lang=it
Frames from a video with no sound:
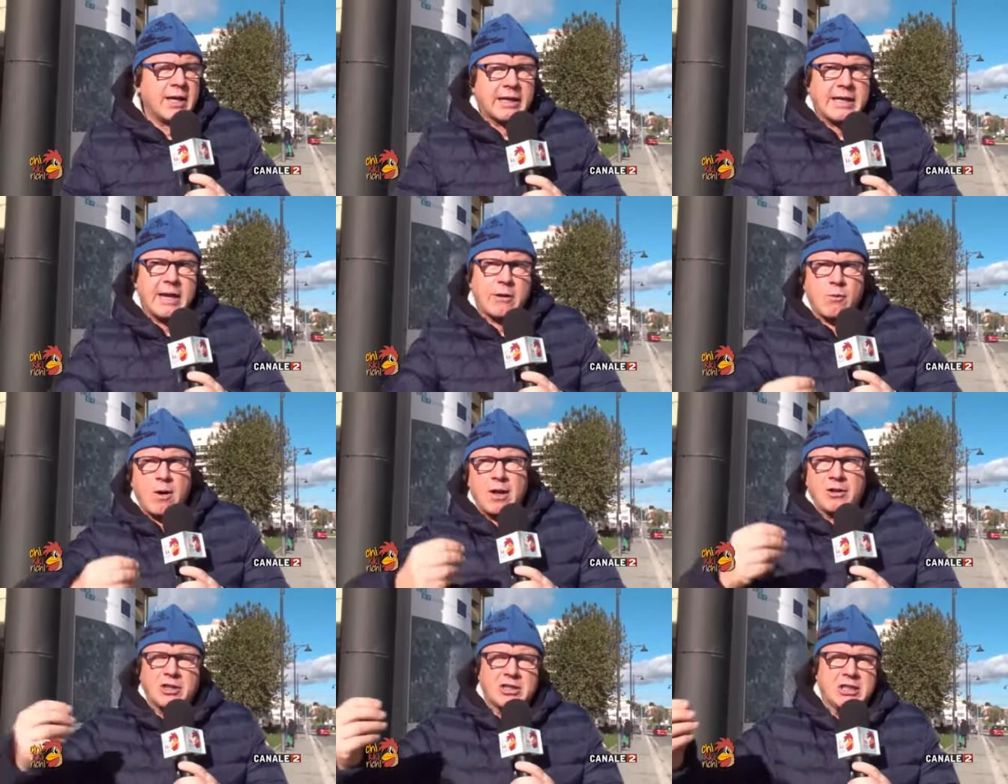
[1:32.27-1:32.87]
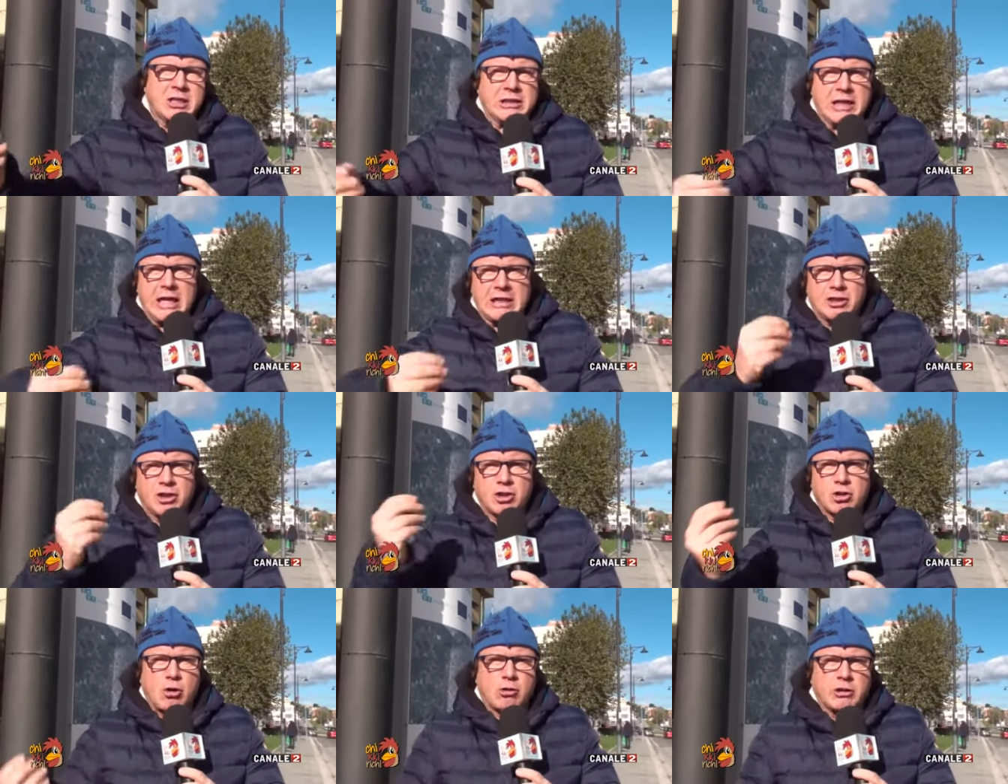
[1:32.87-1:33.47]
che quando si
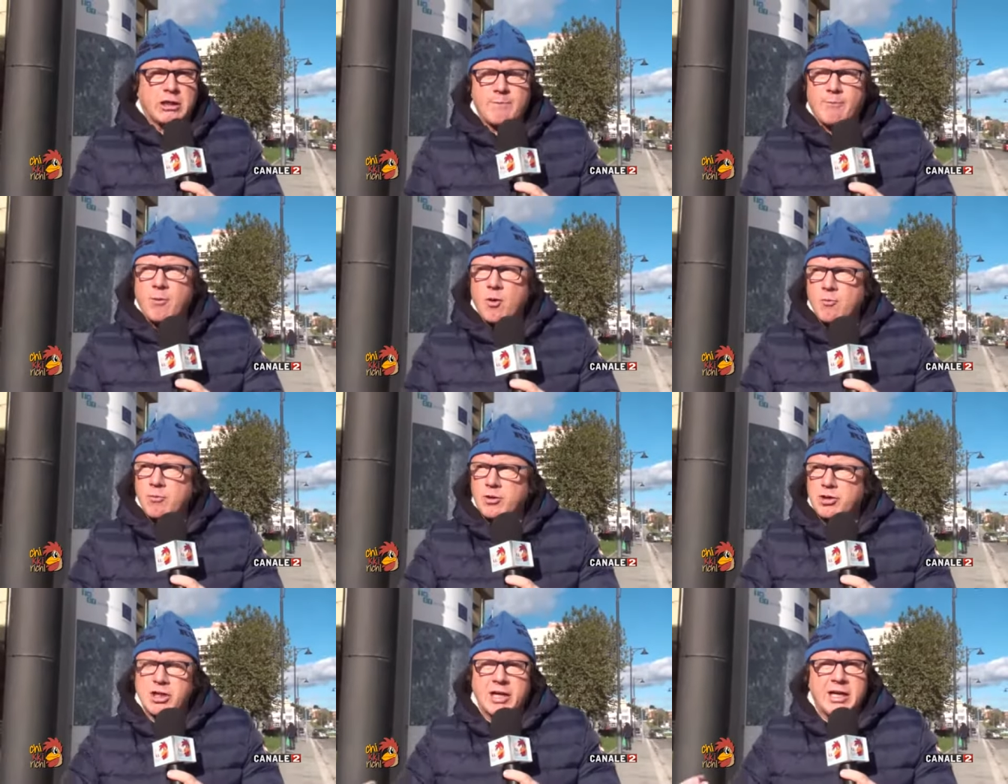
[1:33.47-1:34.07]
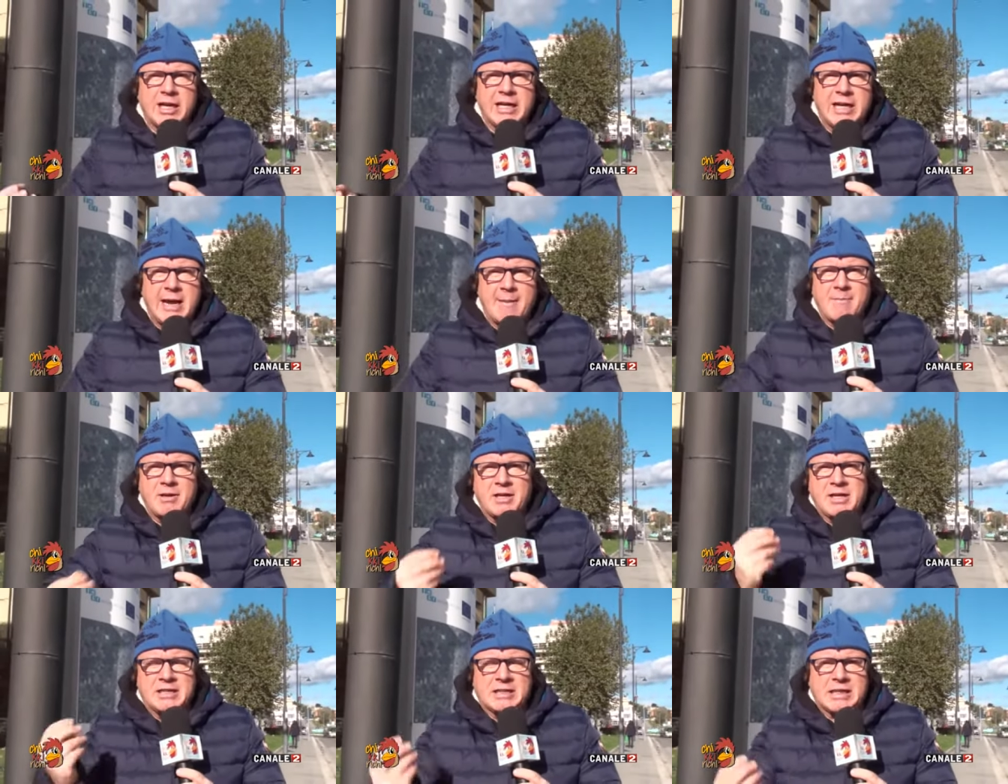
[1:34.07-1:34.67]
tratta di soldi pubblici gli
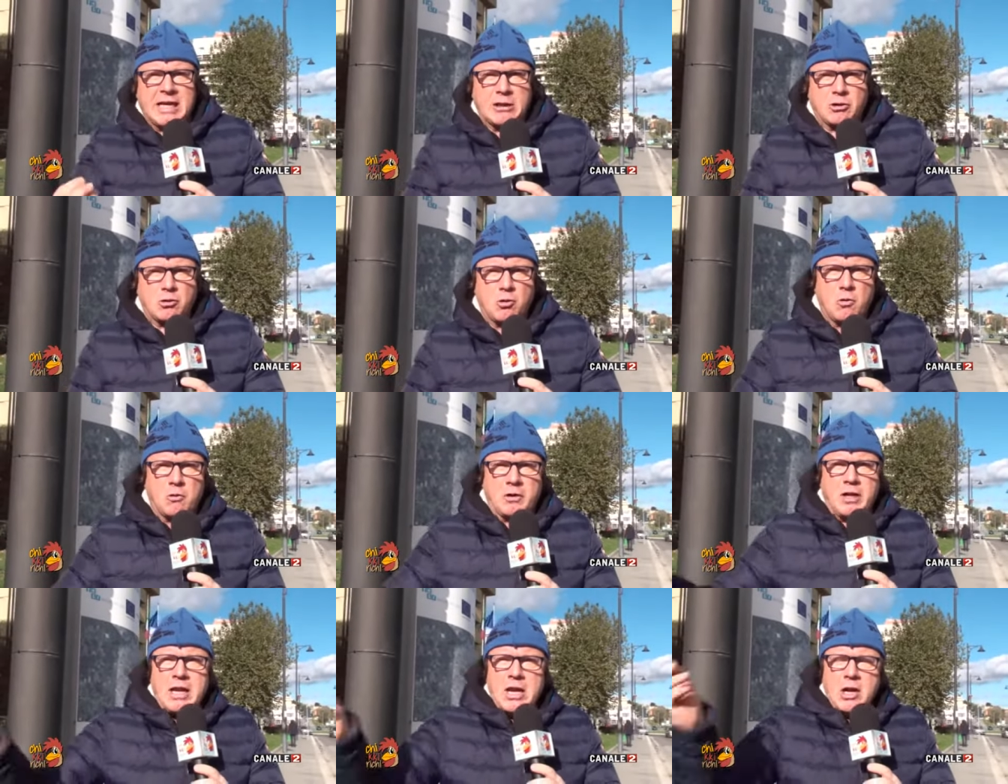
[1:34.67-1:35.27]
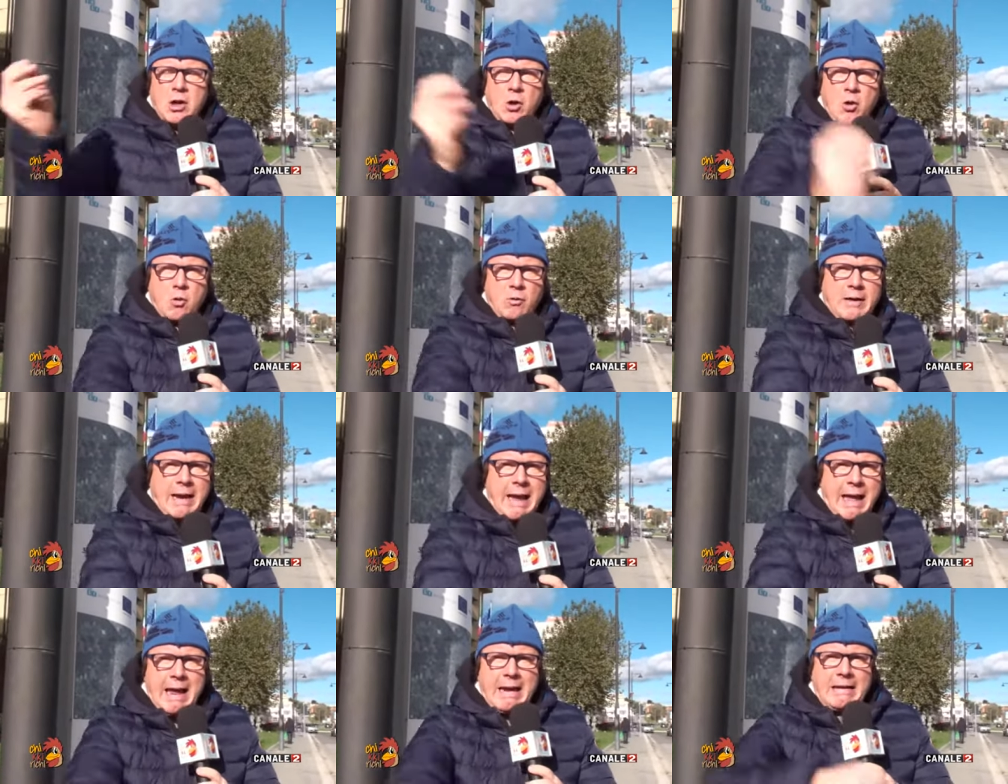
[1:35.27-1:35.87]
amministratori
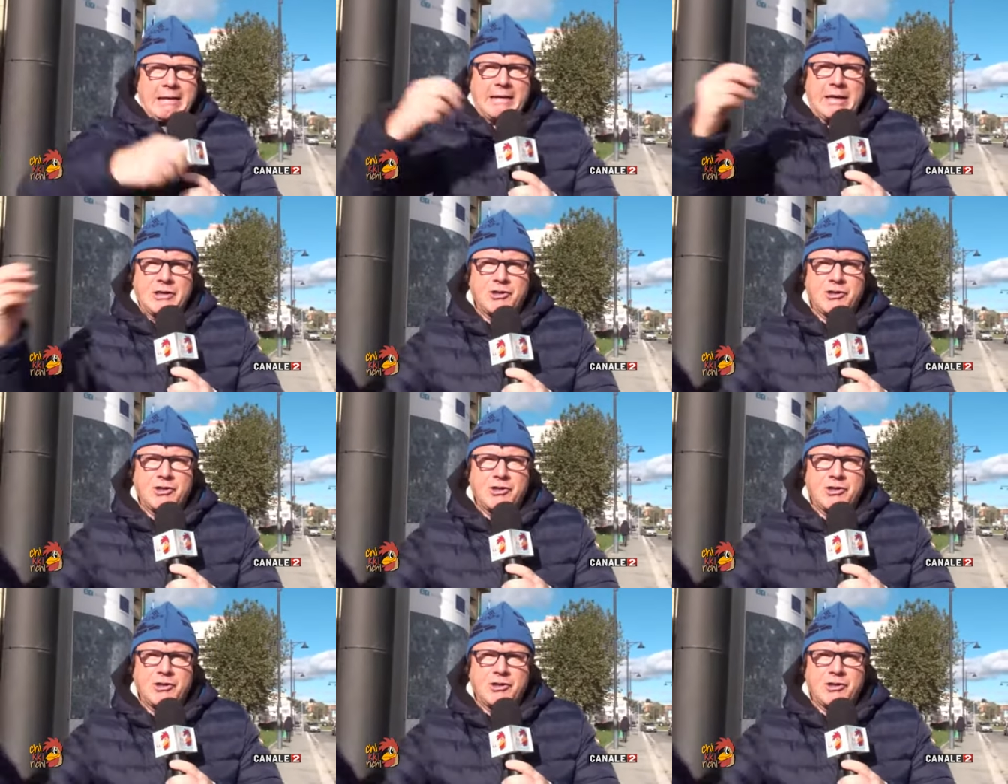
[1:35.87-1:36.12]
locali,